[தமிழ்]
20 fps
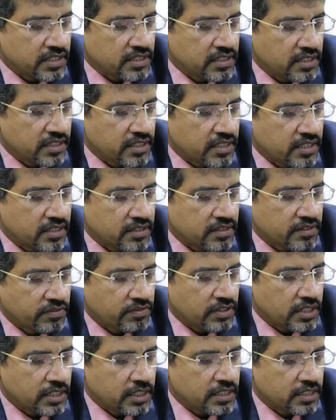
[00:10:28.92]
இது இருக்குது
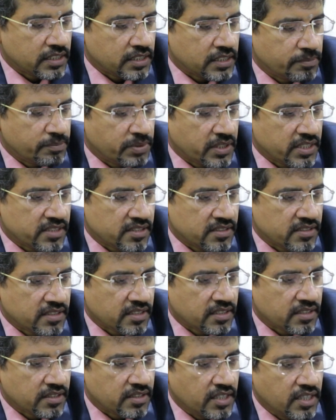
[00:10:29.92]
டிப்ரெஷன்ஸ்
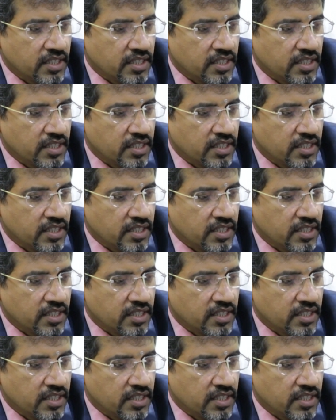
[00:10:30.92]
இருக்குது